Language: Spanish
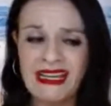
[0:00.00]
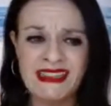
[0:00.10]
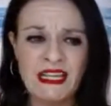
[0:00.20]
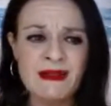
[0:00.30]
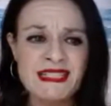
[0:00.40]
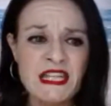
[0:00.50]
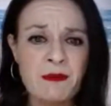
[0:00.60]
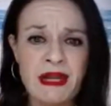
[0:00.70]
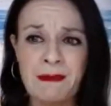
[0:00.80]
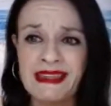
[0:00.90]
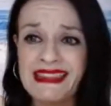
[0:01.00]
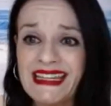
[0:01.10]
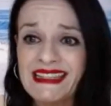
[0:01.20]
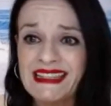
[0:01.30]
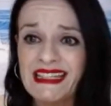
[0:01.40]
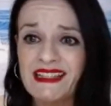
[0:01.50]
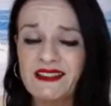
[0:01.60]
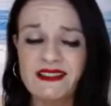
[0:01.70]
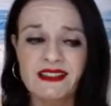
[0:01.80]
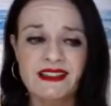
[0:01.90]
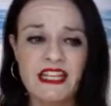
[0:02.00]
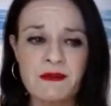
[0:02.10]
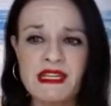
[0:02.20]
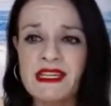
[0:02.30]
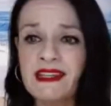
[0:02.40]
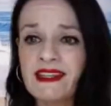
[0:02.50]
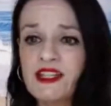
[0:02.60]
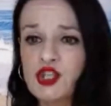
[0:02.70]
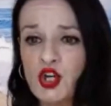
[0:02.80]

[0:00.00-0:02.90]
que estaba siempre pendiente de mí.